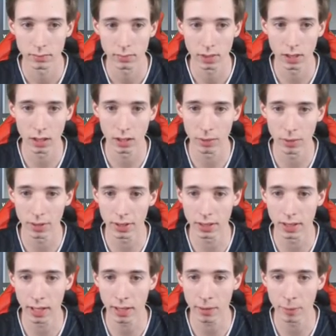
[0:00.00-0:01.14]
Aber das
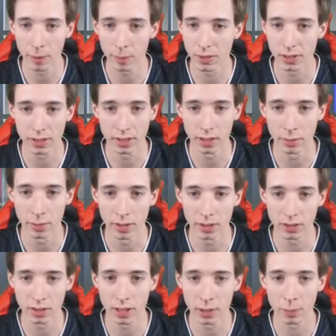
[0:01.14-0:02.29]
Lack bleibt dasselbe.
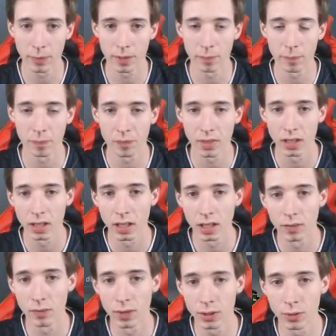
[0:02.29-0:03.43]
Also ich habe bei dem
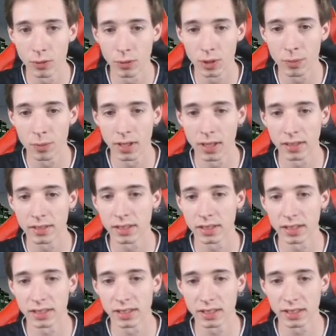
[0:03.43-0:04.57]
Video, wo ich mir als
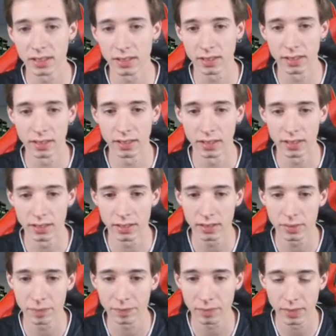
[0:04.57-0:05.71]
das... Dies,
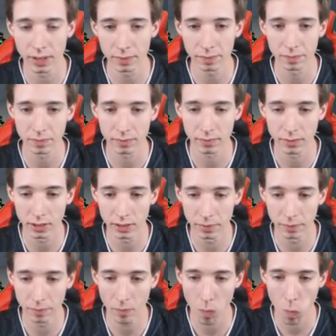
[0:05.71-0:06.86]
ne? Die,
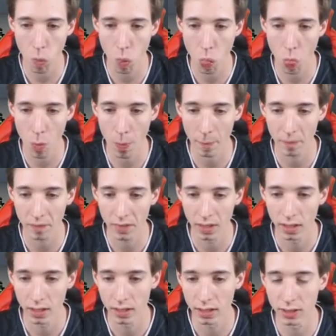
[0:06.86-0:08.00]

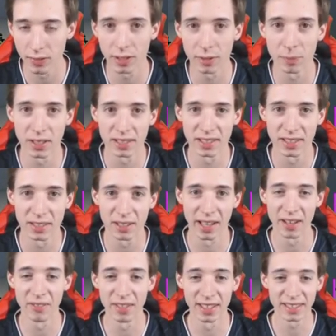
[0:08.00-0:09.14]
das fällt mir jetzt nicht
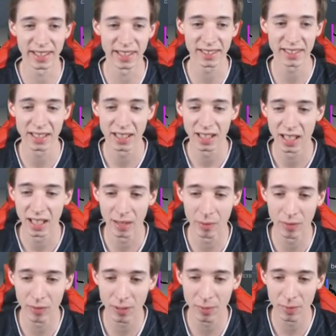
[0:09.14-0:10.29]
ein, wie das heißt. Aber
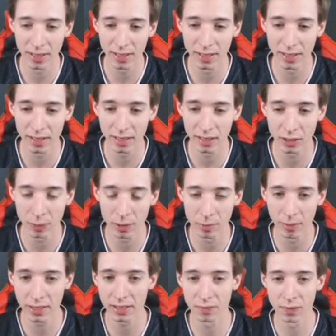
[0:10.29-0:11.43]
wie ich mir, also bei dem
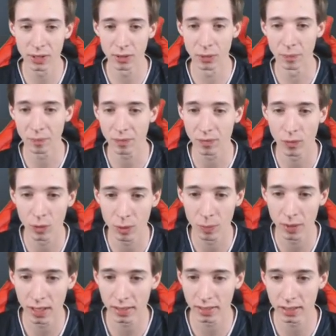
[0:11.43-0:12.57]
letzten Video, wo ich
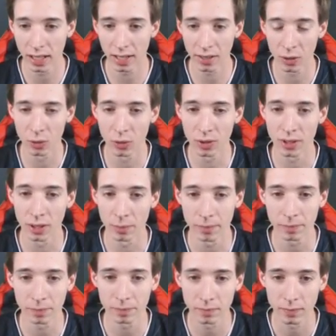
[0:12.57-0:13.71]
mir halt das angeguckt habe,
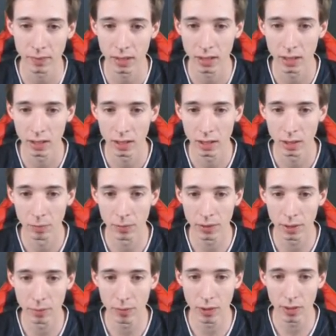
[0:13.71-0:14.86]
mit
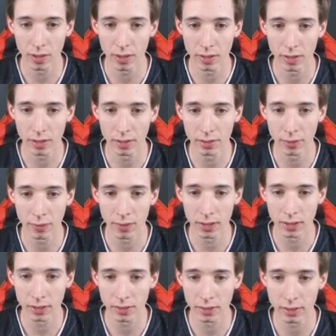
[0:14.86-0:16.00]
dem neuen
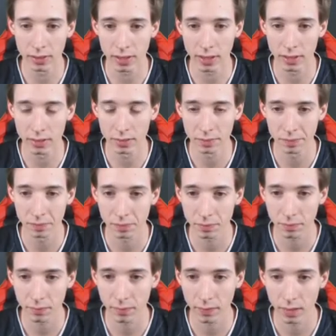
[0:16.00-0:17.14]
Interface und diesen ganzen,
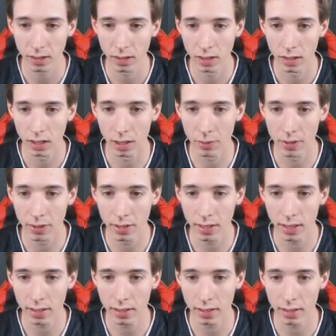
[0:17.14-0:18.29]
habe ich eine AK?